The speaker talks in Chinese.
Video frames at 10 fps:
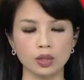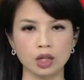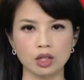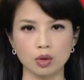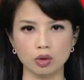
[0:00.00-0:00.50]

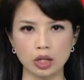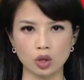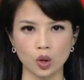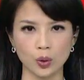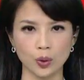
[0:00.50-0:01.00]
强制驱离
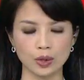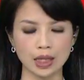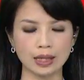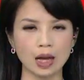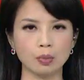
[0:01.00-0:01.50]
之后，总
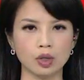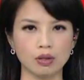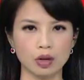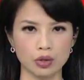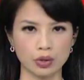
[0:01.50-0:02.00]
计逮捕
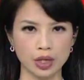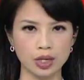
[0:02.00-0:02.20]
了六十一